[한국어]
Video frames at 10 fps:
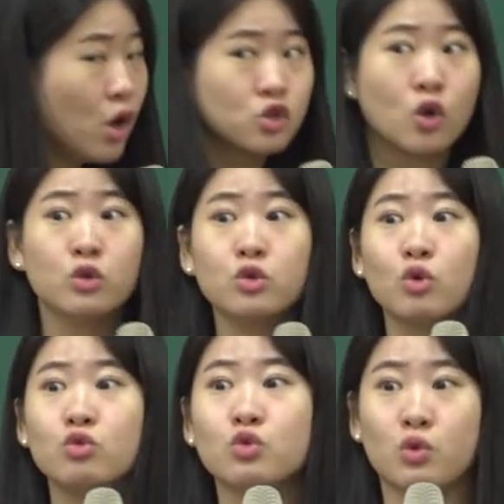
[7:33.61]
전도
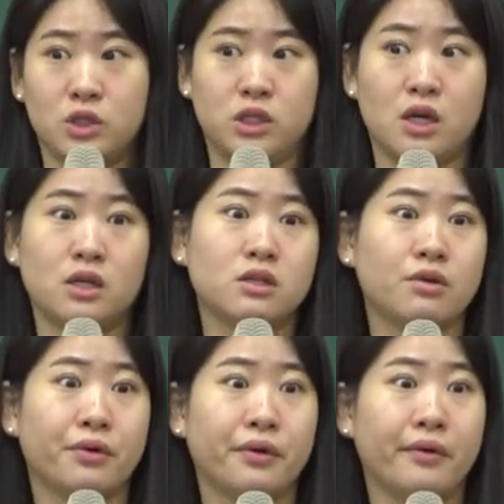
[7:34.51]
운동을 시작하신
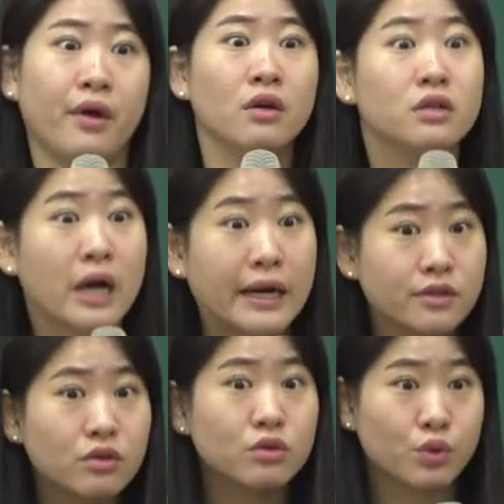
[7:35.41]
거예요. 그
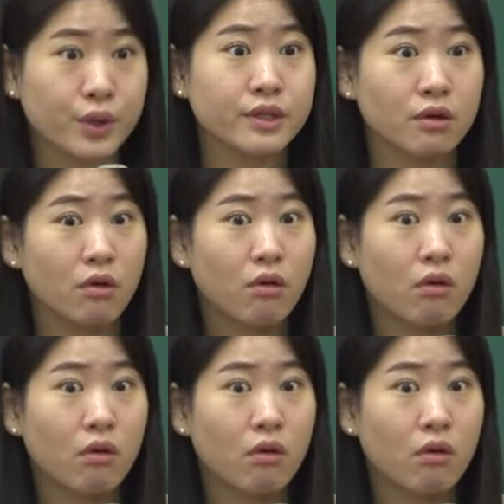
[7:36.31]
가정을 통해서.